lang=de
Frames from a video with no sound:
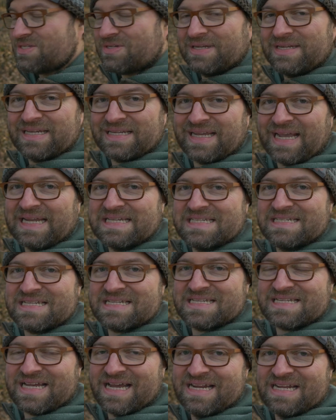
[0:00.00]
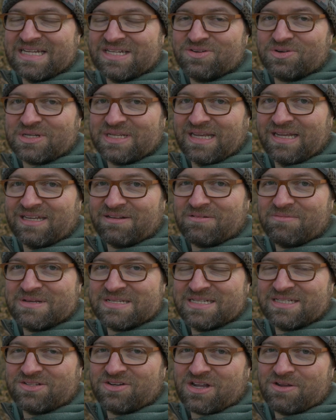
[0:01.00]
so an der Grenze, dass es eigentlich noch geht, aber
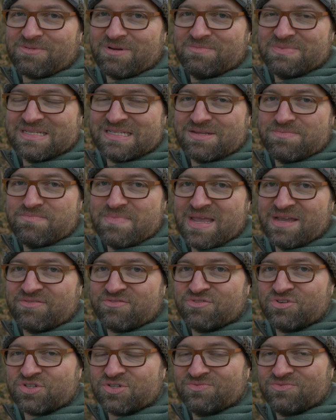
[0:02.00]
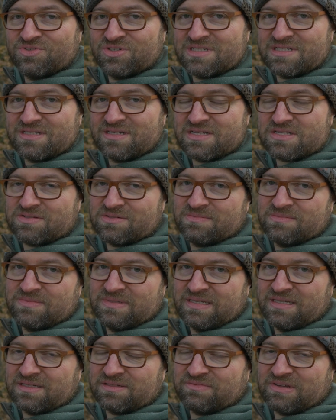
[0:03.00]
man sich doch immer ein bisschen mehr wünschen wird, also
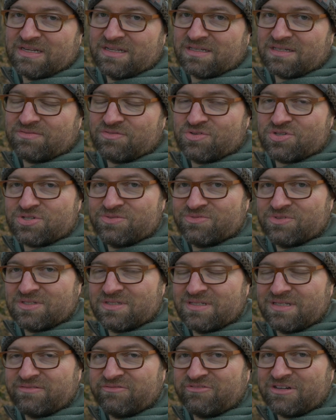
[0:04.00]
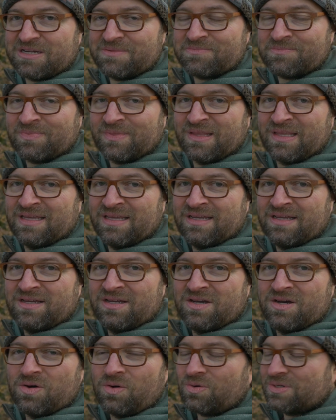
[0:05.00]
eher weniger wünschen wird in dem Fall.
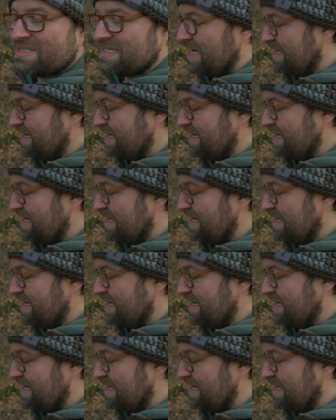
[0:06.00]
Und